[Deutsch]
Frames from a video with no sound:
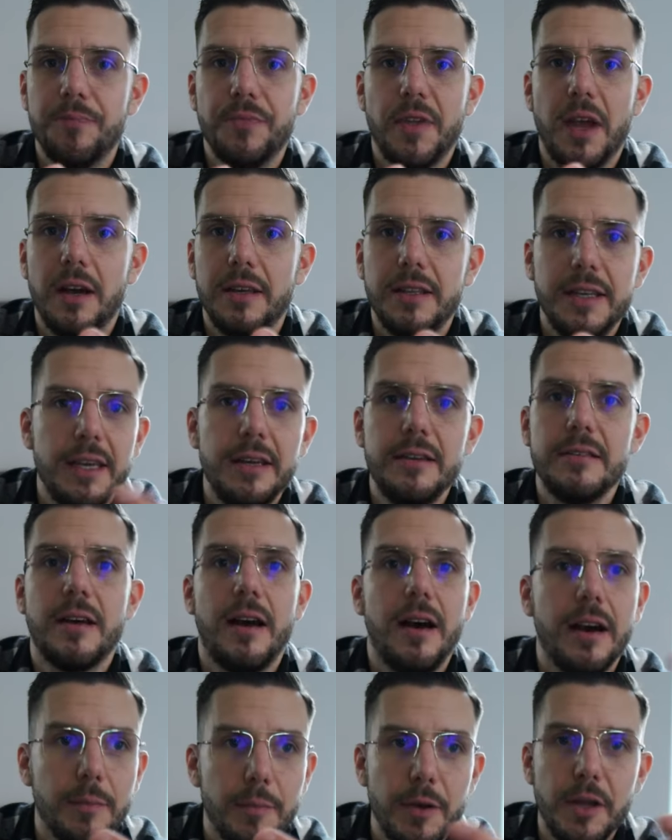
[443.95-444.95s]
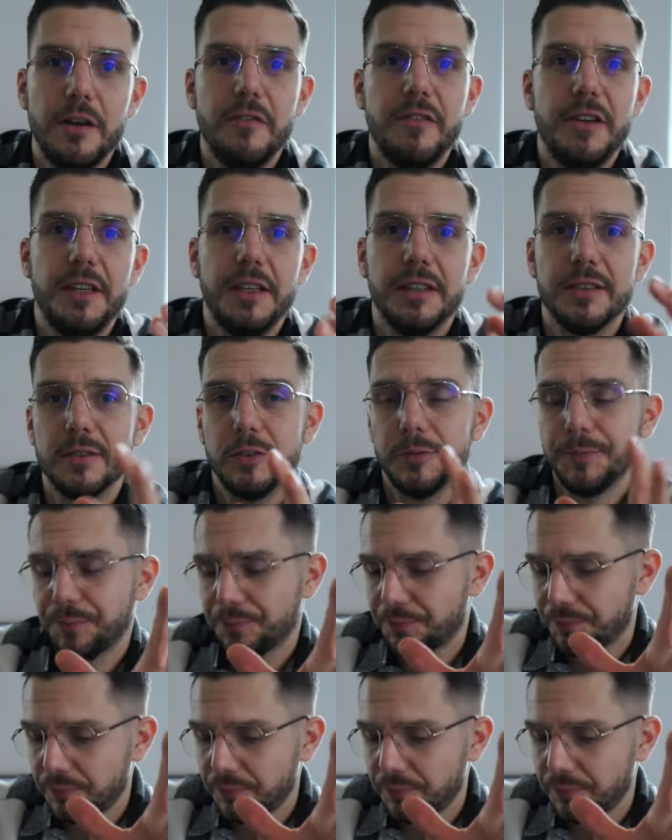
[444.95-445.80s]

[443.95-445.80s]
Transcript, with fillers: Ja, jeden Tag mehr oder weniger so.